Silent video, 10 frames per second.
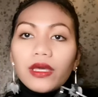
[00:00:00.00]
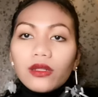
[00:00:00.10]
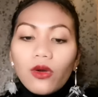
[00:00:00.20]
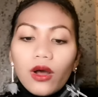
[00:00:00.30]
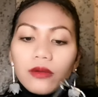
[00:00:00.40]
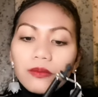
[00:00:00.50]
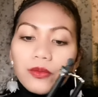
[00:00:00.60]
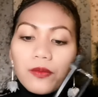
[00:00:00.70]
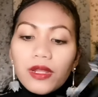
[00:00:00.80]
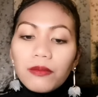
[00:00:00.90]
Pero ang
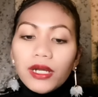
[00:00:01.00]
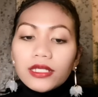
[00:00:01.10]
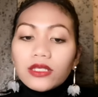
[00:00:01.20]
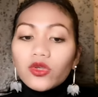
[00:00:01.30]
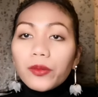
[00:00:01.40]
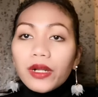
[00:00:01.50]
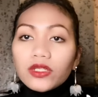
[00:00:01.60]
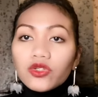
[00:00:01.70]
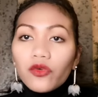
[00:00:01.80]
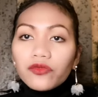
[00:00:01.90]
problema nga sa sobrang
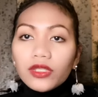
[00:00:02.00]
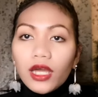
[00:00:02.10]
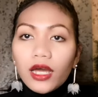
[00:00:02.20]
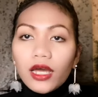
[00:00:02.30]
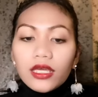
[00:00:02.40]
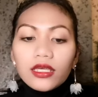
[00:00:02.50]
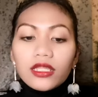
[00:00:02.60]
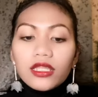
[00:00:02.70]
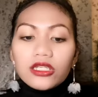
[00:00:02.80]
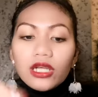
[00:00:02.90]
soft niya ay
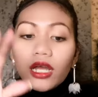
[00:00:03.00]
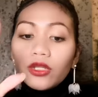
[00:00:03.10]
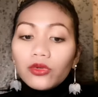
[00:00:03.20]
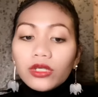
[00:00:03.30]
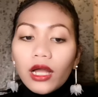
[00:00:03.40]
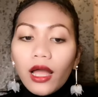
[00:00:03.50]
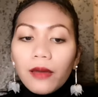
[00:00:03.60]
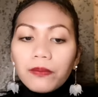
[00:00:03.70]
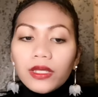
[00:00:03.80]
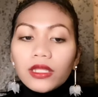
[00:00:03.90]
hindi siya ganoon
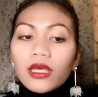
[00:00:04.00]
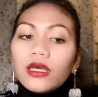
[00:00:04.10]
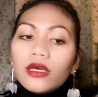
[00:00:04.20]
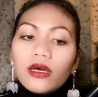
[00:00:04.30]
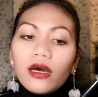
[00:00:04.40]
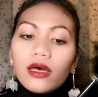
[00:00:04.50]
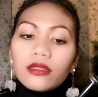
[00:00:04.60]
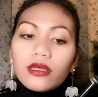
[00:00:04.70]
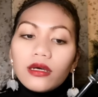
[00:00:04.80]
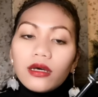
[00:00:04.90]
kakapit
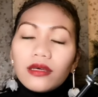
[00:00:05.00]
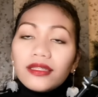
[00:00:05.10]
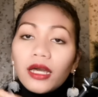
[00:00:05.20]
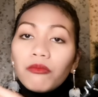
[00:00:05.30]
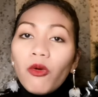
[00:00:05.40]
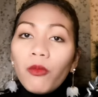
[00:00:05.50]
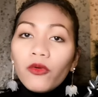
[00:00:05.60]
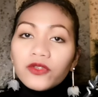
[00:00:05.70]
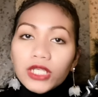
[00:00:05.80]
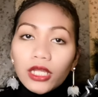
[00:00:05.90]
at uh,
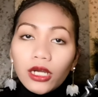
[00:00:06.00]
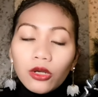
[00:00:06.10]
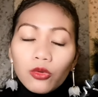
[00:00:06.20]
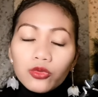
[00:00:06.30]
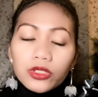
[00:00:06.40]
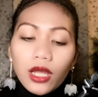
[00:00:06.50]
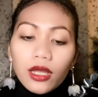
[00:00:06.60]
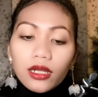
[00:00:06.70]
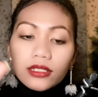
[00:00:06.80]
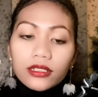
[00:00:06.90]
nagmo-move siya ng
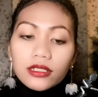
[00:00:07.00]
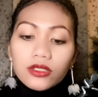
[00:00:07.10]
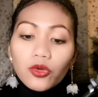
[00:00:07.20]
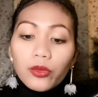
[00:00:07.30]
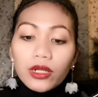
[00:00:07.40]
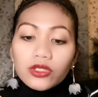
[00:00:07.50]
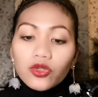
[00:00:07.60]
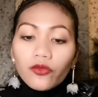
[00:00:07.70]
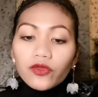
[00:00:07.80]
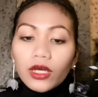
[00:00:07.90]
kusa kasi sobrang
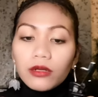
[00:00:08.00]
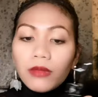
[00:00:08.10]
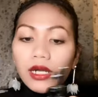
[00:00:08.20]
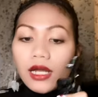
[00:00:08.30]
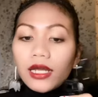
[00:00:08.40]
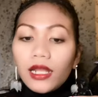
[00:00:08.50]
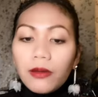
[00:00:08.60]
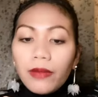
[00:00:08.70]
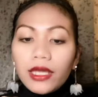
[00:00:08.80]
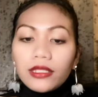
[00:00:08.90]
soft ng mga
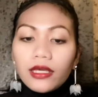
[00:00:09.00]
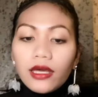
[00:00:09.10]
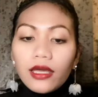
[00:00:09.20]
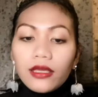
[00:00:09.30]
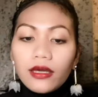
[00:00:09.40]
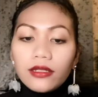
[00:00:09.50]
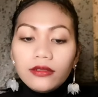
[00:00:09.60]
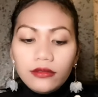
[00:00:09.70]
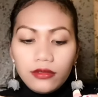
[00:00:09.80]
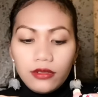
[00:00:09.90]
galamay niya.
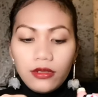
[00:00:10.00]
Ayan.